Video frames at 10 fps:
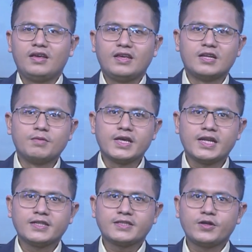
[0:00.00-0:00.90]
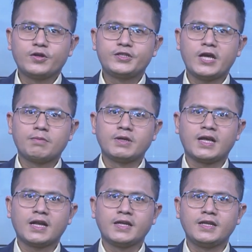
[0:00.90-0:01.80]
Ya demikian Nensa Indonesia update
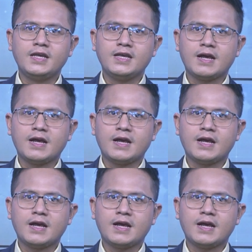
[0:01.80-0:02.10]
kali ini.